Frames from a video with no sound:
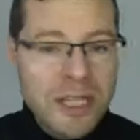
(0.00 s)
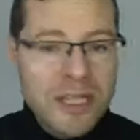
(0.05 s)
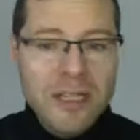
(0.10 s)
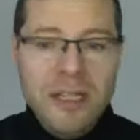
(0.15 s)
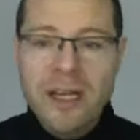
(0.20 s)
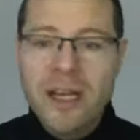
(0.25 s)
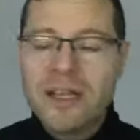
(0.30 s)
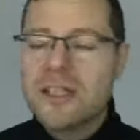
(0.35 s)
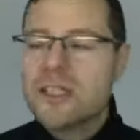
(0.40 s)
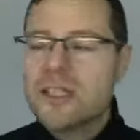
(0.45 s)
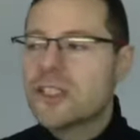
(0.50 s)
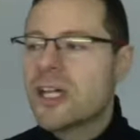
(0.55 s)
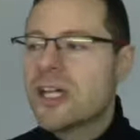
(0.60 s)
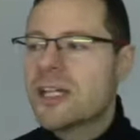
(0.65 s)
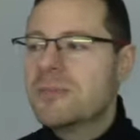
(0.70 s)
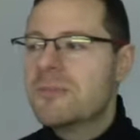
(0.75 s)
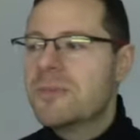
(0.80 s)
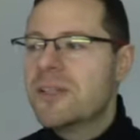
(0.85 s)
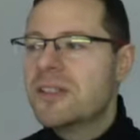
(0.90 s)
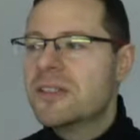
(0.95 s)
Denken
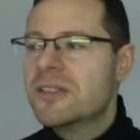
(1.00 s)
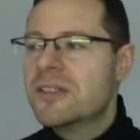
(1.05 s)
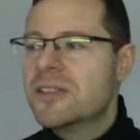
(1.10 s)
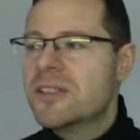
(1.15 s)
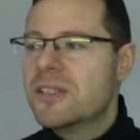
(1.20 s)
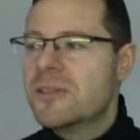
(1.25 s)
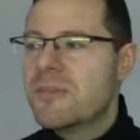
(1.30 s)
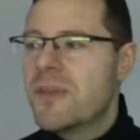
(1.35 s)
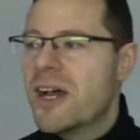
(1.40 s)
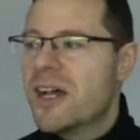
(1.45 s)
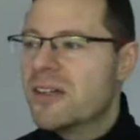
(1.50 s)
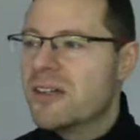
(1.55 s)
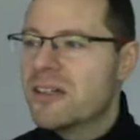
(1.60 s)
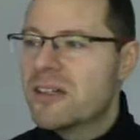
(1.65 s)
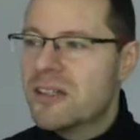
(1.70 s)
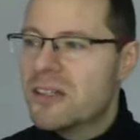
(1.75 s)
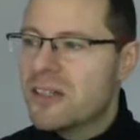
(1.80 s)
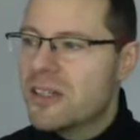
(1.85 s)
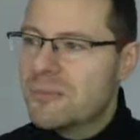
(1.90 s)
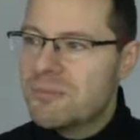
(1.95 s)
eingeschränkt bin, dass ich
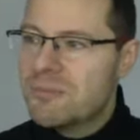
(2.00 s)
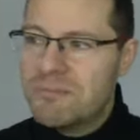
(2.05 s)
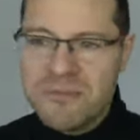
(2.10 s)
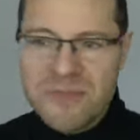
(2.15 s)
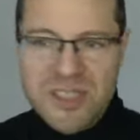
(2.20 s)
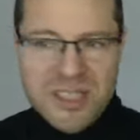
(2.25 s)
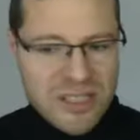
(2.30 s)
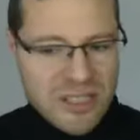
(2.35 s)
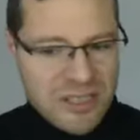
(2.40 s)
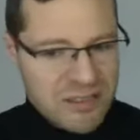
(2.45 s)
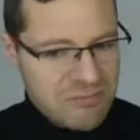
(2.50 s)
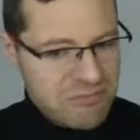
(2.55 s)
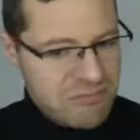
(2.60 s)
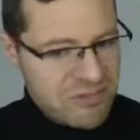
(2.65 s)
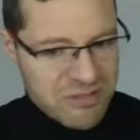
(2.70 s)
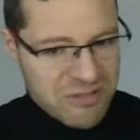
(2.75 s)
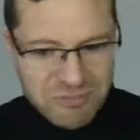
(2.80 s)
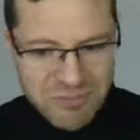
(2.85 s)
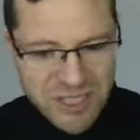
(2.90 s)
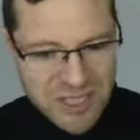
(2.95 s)
merke, ähm, ich
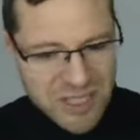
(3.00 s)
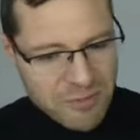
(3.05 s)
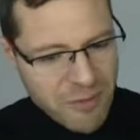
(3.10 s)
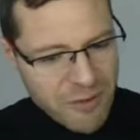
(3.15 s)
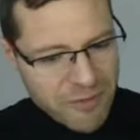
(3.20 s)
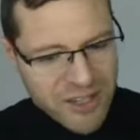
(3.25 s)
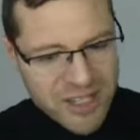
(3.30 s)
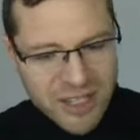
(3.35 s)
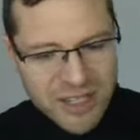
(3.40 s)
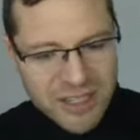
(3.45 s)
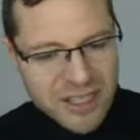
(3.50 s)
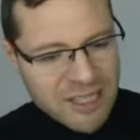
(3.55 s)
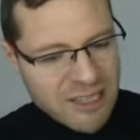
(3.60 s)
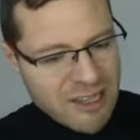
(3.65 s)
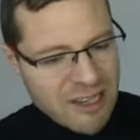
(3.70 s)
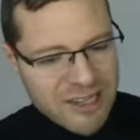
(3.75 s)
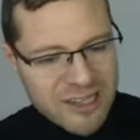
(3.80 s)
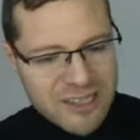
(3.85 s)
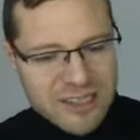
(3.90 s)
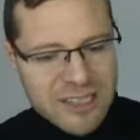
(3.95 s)
bin immer wieder in den
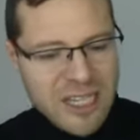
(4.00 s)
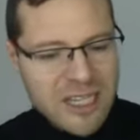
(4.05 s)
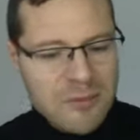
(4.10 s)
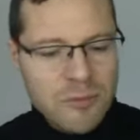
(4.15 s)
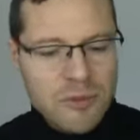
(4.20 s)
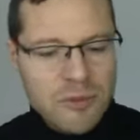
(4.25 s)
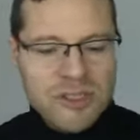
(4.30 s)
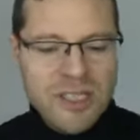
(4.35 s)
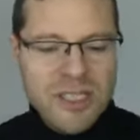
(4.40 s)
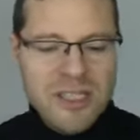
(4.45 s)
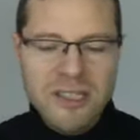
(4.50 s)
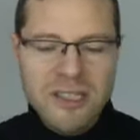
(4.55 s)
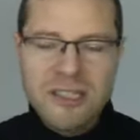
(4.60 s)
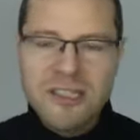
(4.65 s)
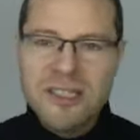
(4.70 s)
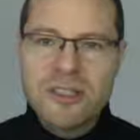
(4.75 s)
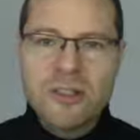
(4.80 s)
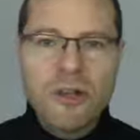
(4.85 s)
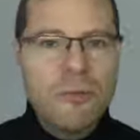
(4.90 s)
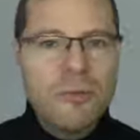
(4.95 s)
gleichen Denkmustern drin,
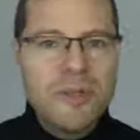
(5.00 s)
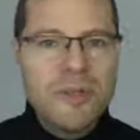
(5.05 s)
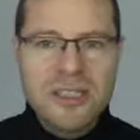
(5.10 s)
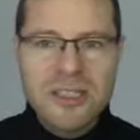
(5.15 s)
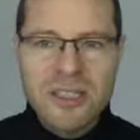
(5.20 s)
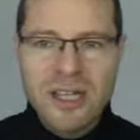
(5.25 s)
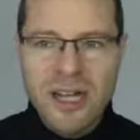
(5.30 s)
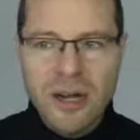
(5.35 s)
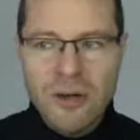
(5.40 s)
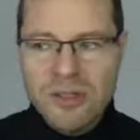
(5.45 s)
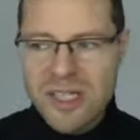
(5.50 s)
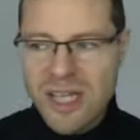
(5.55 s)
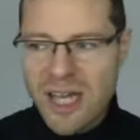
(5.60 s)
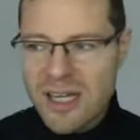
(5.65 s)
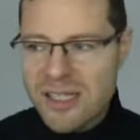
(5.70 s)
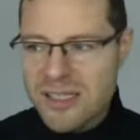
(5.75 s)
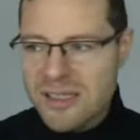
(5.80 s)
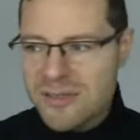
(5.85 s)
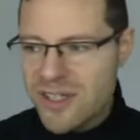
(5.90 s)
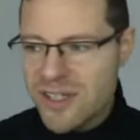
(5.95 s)
ich komme nicht da raus.
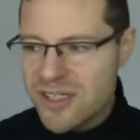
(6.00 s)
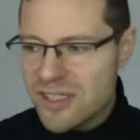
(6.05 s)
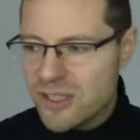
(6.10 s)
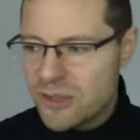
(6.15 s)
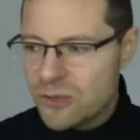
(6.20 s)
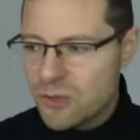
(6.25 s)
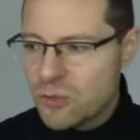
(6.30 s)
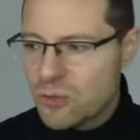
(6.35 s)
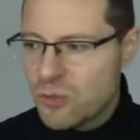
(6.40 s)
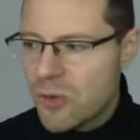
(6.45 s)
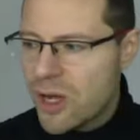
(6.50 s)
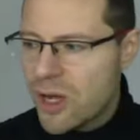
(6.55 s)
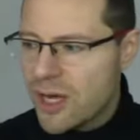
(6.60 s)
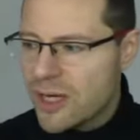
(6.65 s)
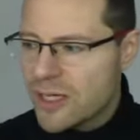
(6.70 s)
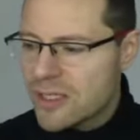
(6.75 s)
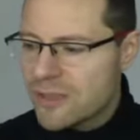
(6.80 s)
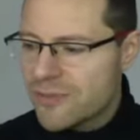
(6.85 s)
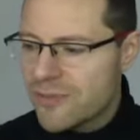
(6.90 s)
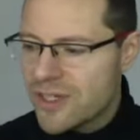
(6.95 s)
Alles, was ich tue,
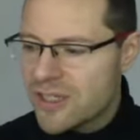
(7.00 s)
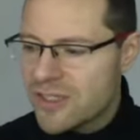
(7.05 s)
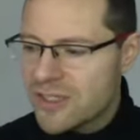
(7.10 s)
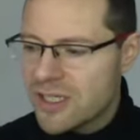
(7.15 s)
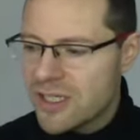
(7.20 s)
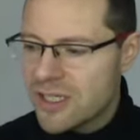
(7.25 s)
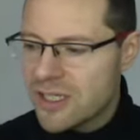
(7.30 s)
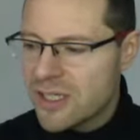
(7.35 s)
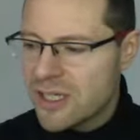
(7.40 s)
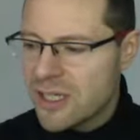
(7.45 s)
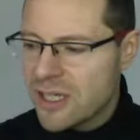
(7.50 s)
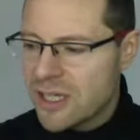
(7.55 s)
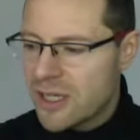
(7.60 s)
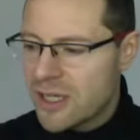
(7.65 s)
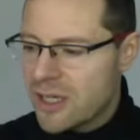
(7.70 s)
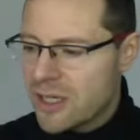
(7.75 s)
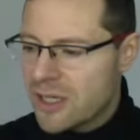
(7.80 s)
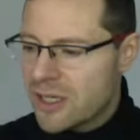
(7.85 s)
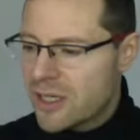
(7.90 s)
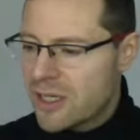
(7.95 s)
alles, was ich
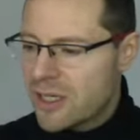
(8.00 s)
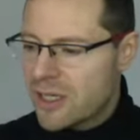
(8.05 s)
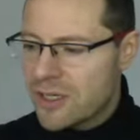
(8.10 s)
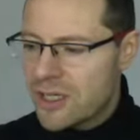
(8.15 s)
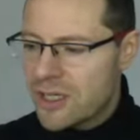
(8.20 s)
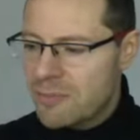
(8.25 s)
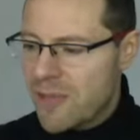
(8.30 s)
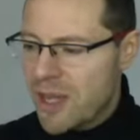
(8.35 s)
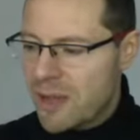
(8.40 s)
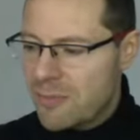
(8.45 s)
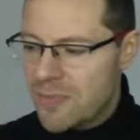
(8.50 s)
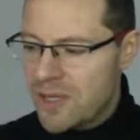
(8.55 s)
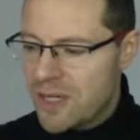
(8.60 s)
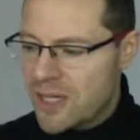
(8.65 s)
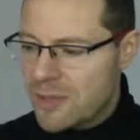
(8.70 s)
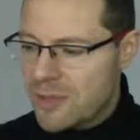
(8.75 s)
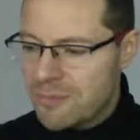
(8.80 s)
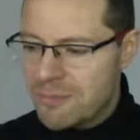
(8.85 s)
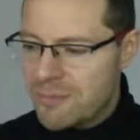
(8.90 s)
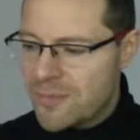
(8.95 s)
äh, in meinem
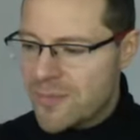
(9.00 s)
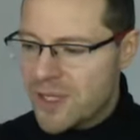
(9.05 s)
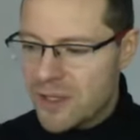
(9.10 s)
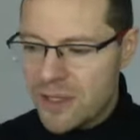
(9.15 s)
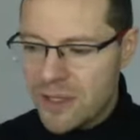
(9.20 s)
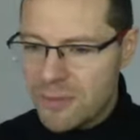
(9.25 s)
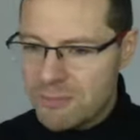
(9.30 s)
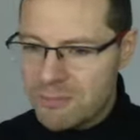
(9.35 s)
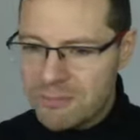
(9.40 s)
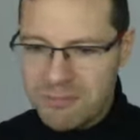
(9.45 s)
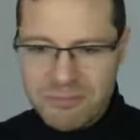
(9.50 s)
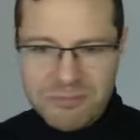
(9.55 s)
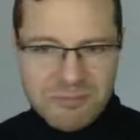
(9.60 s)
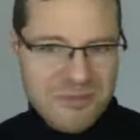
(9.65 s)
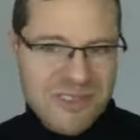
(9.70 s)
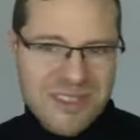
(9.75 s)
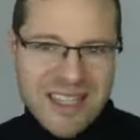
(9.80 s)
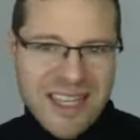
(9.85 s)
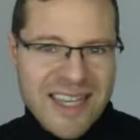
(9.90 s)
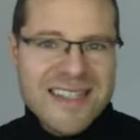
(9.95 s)
Leben ähm,
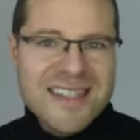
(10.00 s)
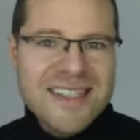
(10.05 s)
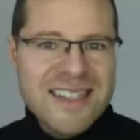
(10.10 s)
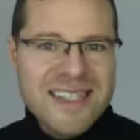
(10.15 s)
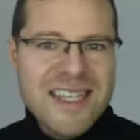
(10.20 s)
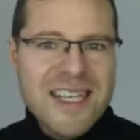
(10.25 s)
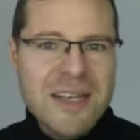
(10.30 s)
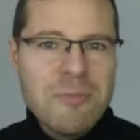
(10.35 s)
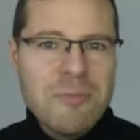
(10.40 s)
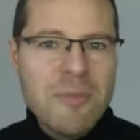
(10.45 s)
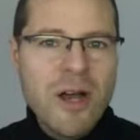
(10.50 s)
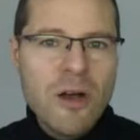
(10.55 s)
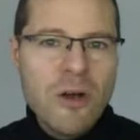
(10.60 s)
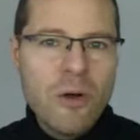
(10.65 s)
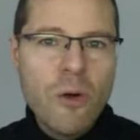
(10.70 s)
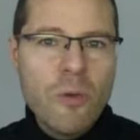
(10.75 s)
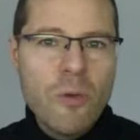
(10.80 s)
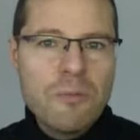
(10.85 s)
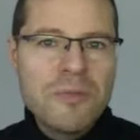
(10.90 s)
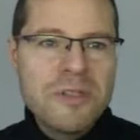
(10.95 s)
dreht sich
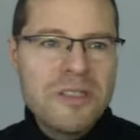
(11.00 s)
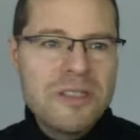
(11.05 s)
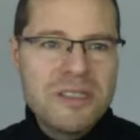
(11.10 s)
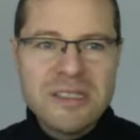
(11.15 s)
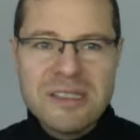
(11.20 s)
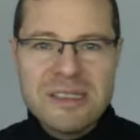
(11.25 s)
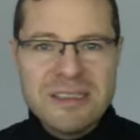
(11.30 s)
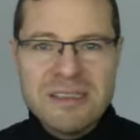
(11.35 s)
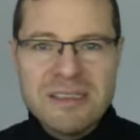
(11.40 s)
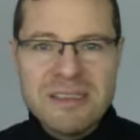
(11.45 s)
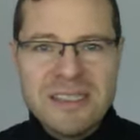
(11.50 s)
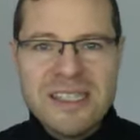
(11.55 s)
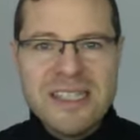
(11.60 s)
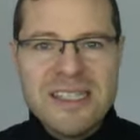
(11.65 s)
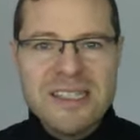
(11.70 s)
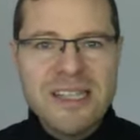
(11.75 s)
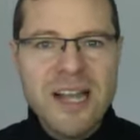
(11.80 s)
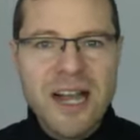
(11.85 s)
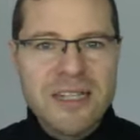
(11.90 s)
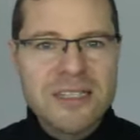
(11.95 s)
immer um
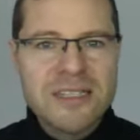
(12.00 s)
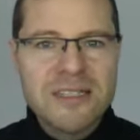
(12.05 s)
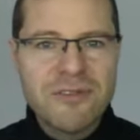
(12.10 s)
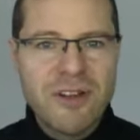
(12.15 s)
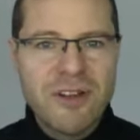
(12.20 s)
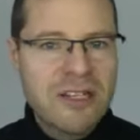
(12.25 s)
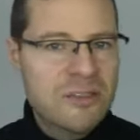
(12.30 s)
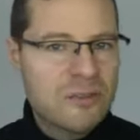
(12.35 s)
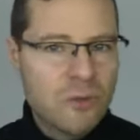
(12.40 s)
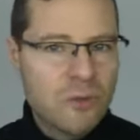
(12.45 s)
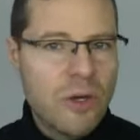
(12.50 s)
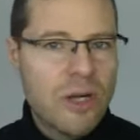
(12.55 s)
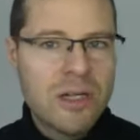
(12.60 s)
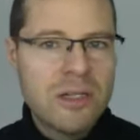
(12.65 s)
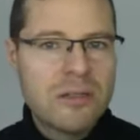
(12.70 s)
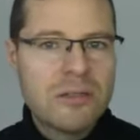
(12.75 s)
diesen Angstfaktor.